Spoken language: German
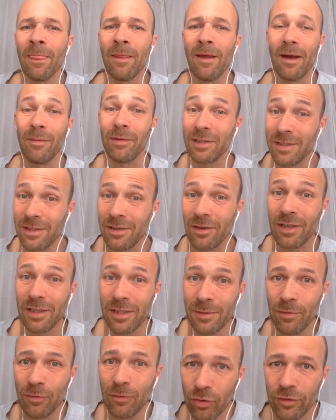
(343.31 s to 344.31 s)
Aber das ist auch
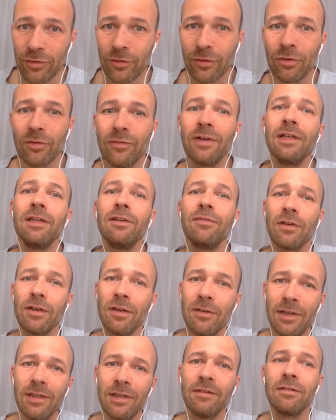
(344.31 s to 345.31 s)
ganz bewusst so, weil die
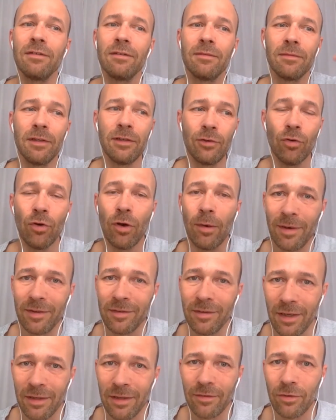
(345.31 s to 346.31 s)
Frequenzen nicht hörbar
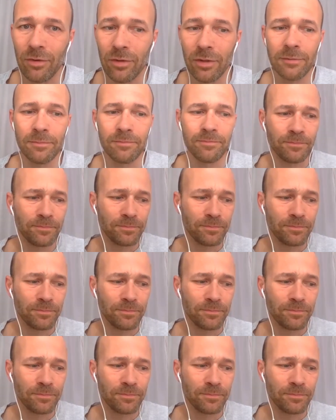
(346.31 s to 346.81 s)
sein sollen.